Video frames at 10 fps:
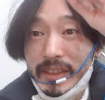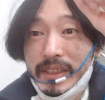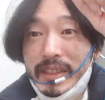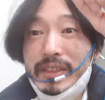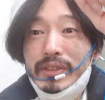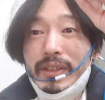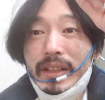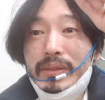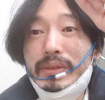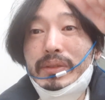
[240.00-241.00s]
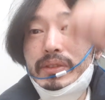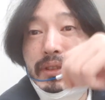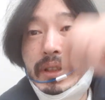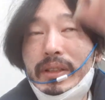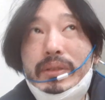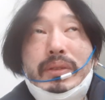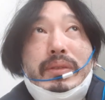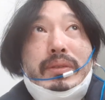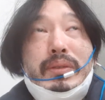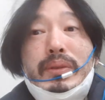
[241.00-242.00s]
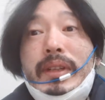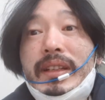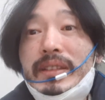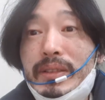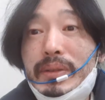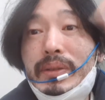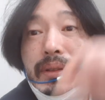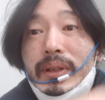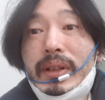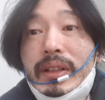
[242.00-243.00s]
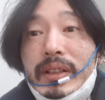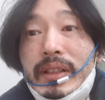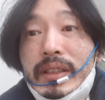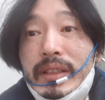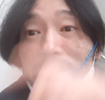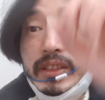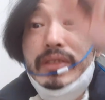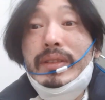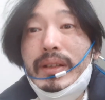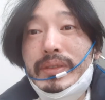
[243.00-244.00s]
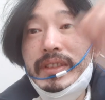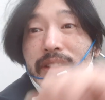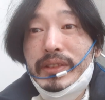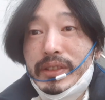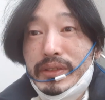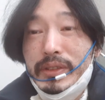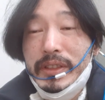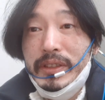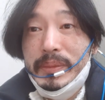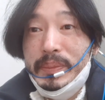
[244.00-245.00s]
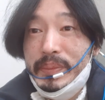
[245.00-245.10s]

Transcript: 그 친구하고 저하고 또 다른 또 그 친구하고 친했던 친구예요